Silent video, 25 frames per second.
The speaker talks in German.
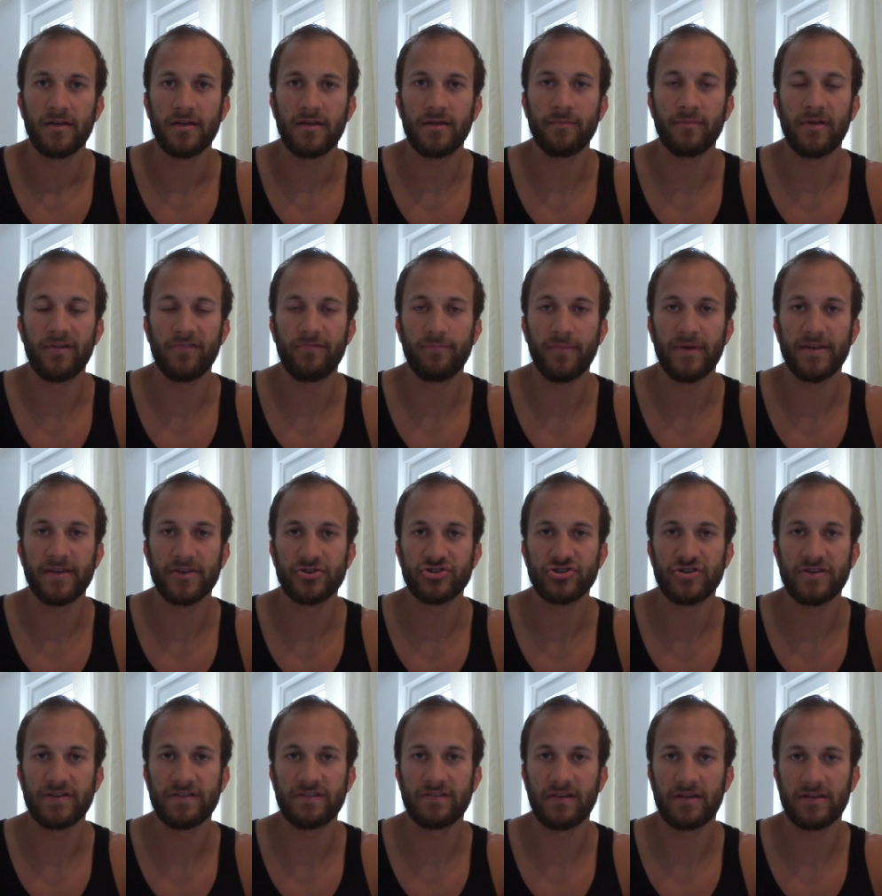Im
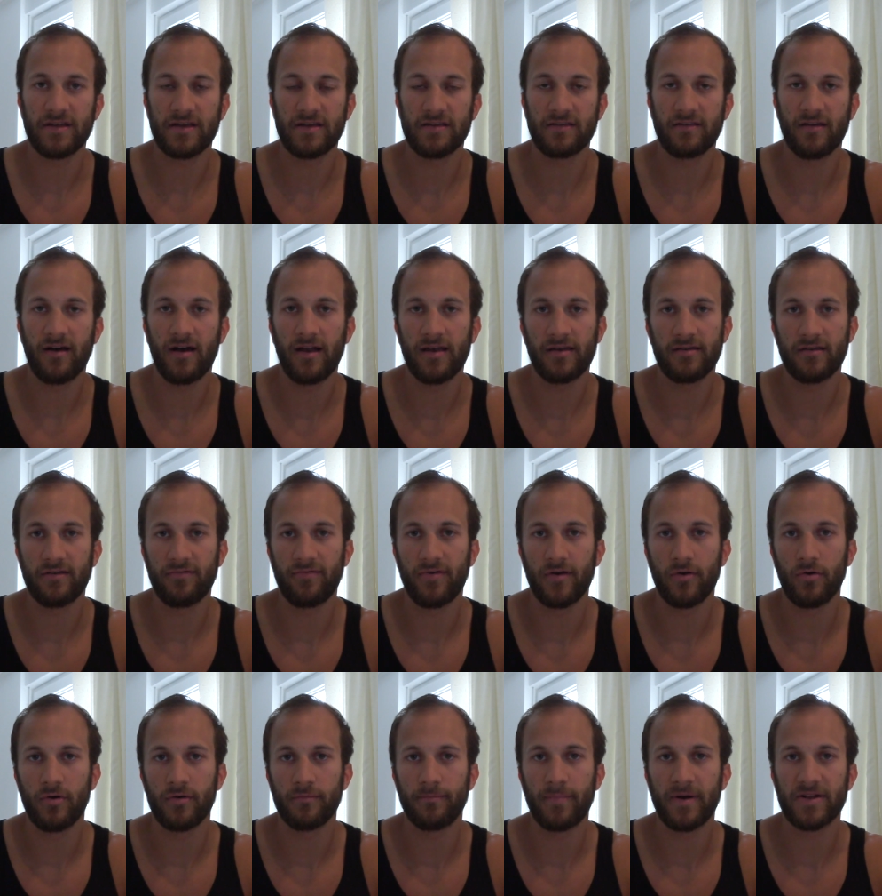Elfmeterschießen hat der Italiener
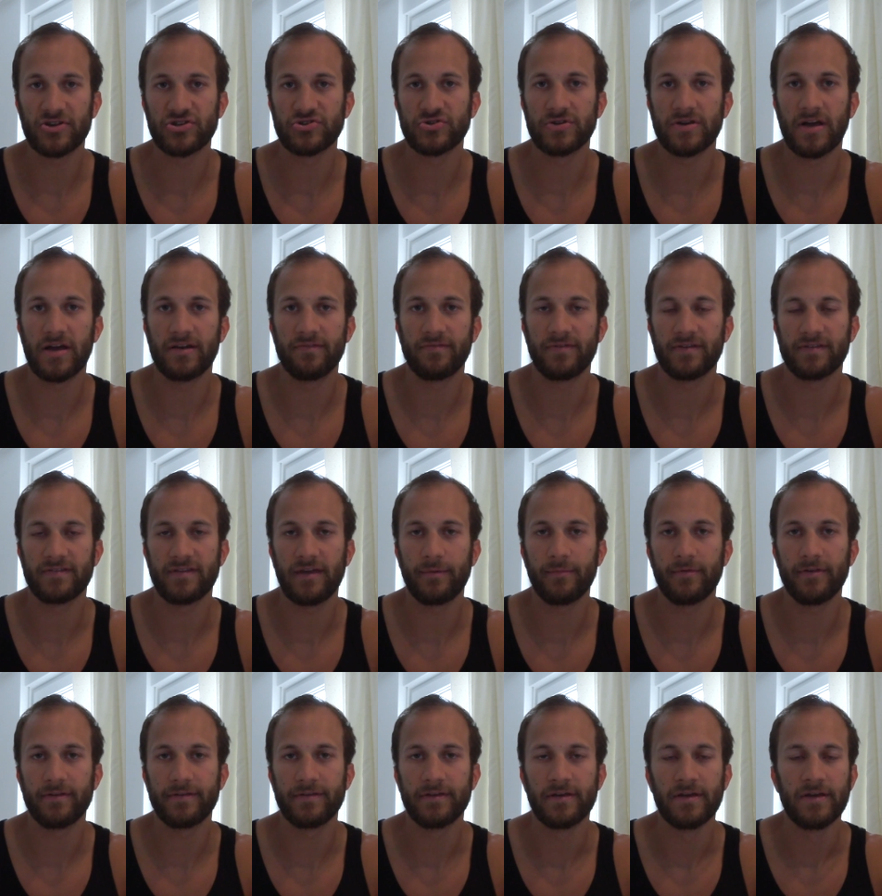verloren, Batschot einen
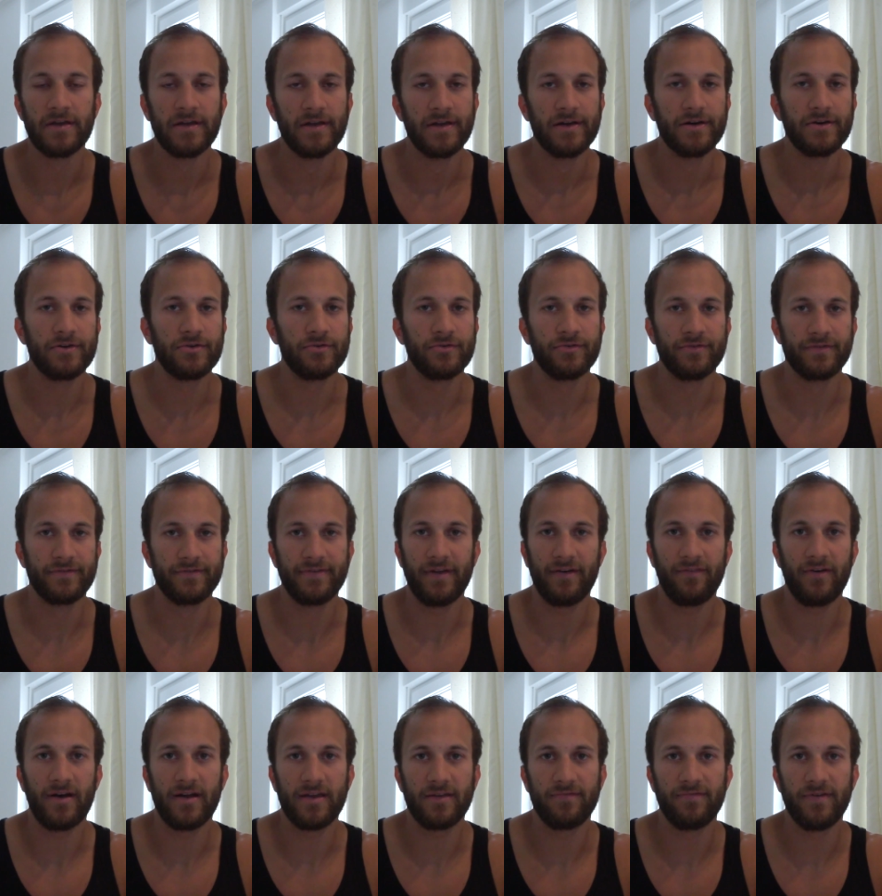versemmelt. Und
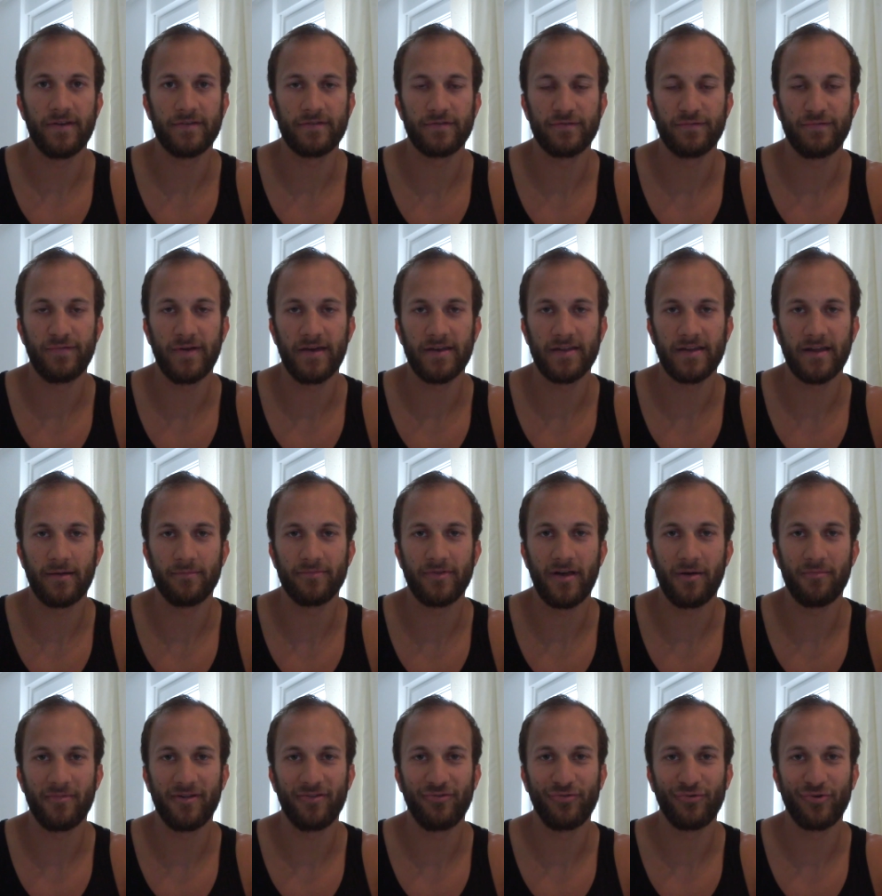da war ich fix und fertig, habe
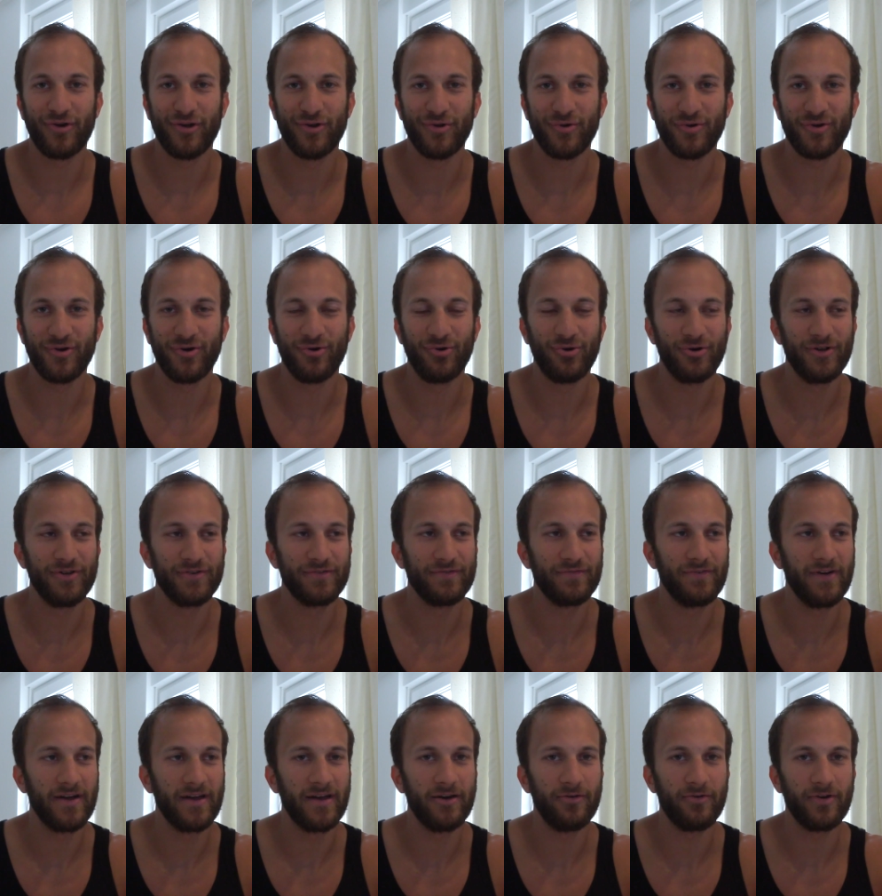damals sogar noch geheult,
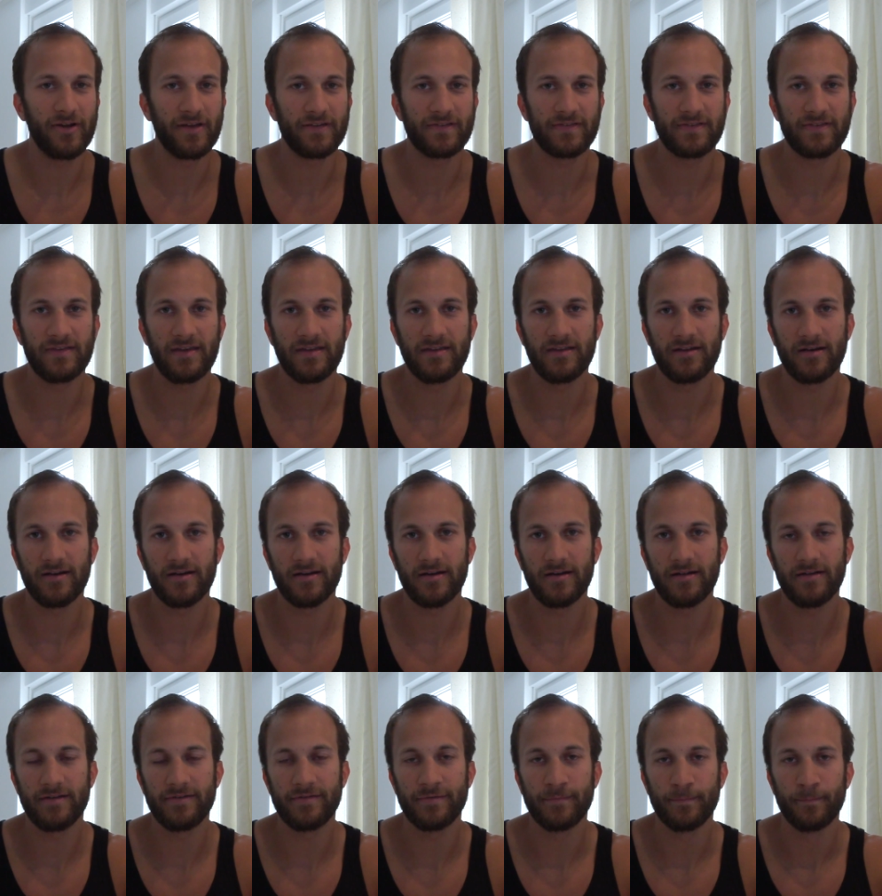war ja auch erst zehn Jahre
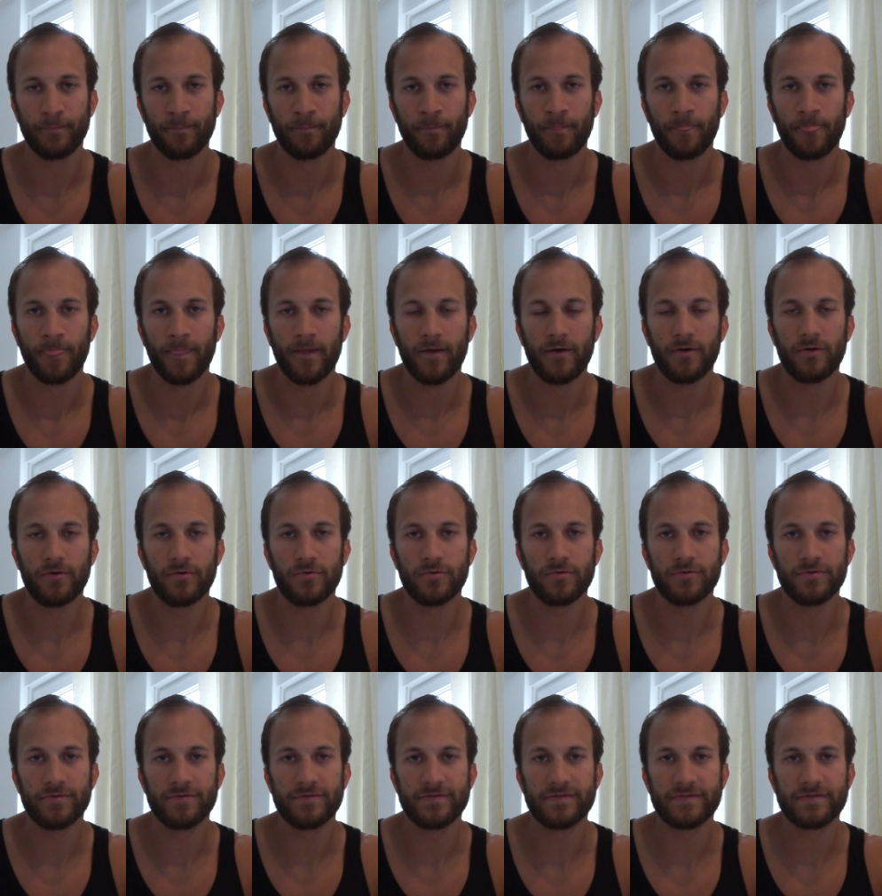alt.
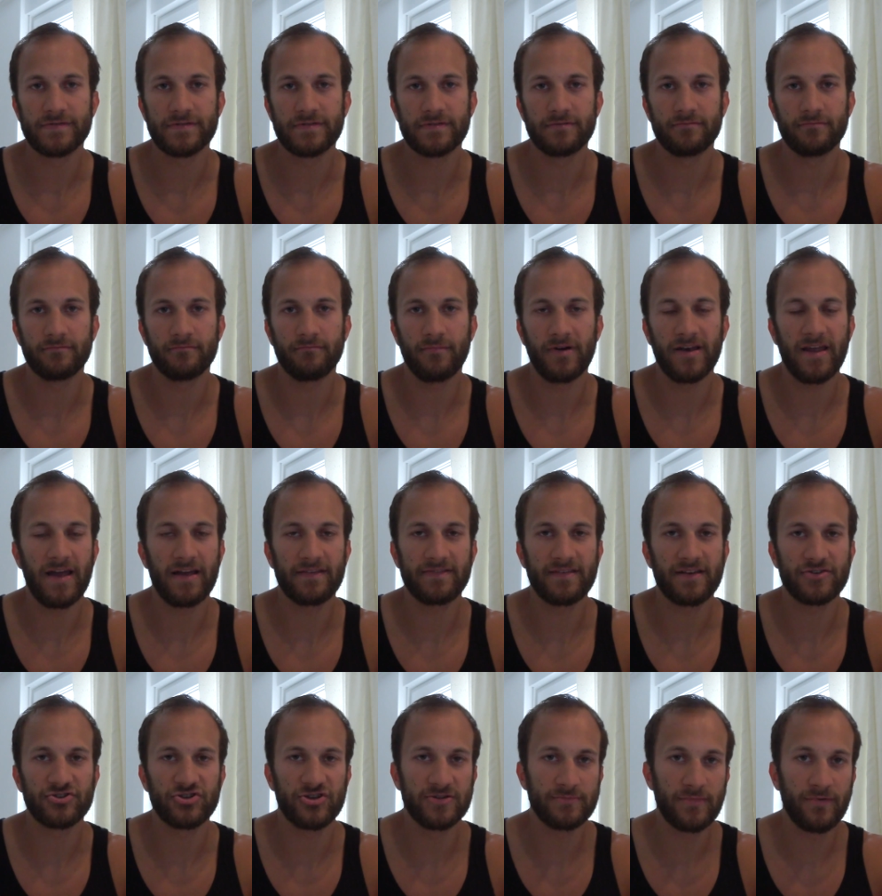Und mein Herz
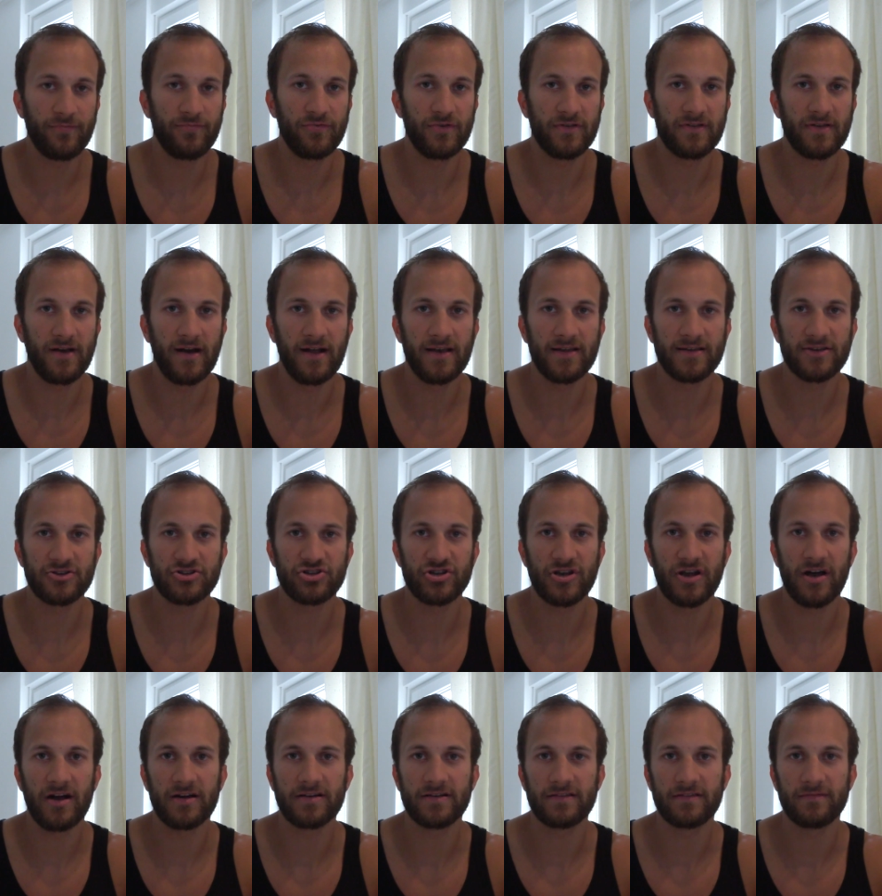hat schon immer für Italien
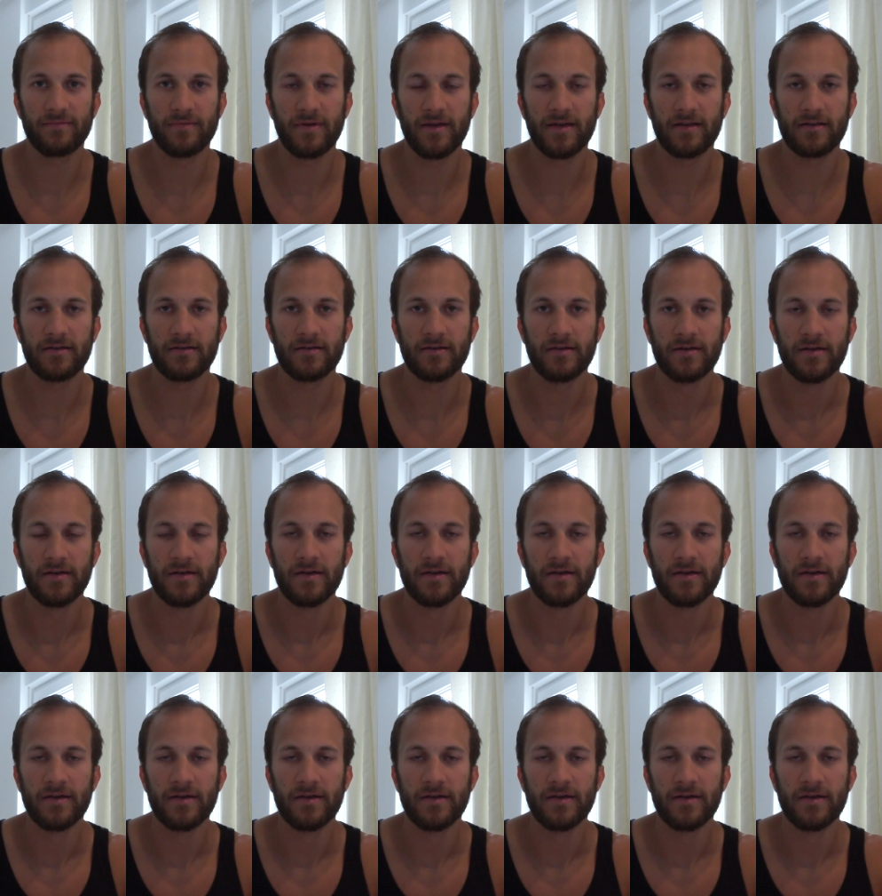geschlagen, deswegen